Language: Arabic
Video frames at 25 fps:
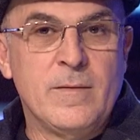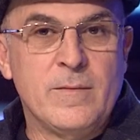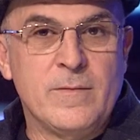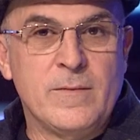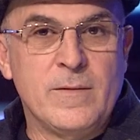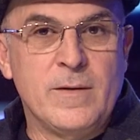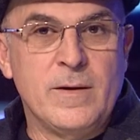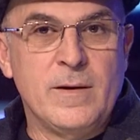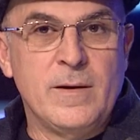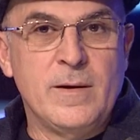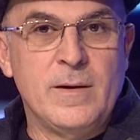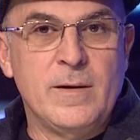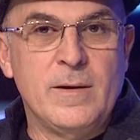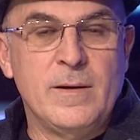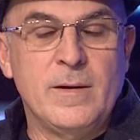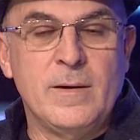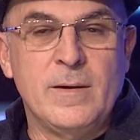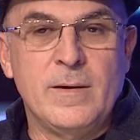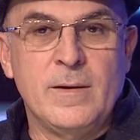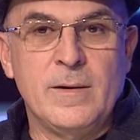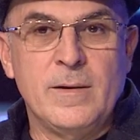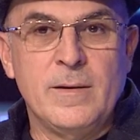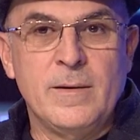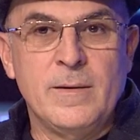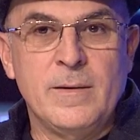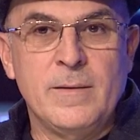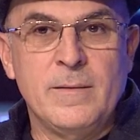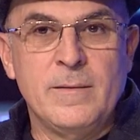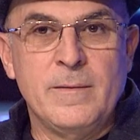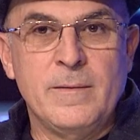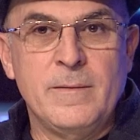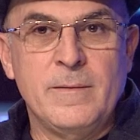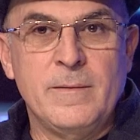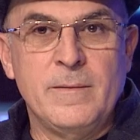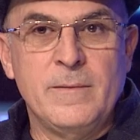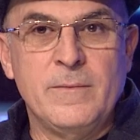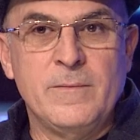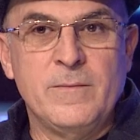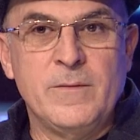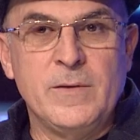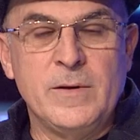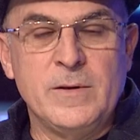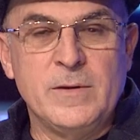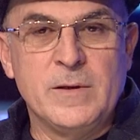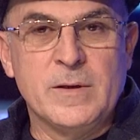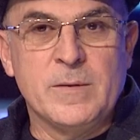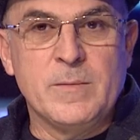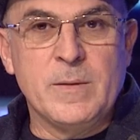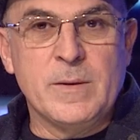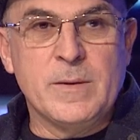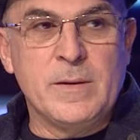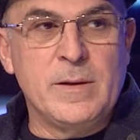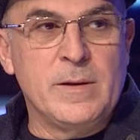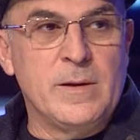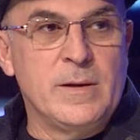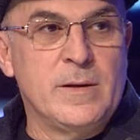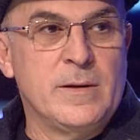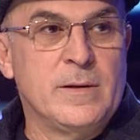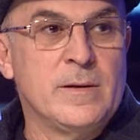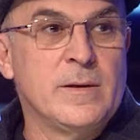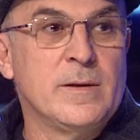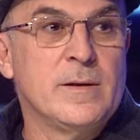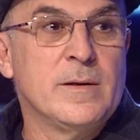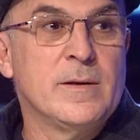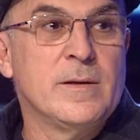ف ليه اخترت هاي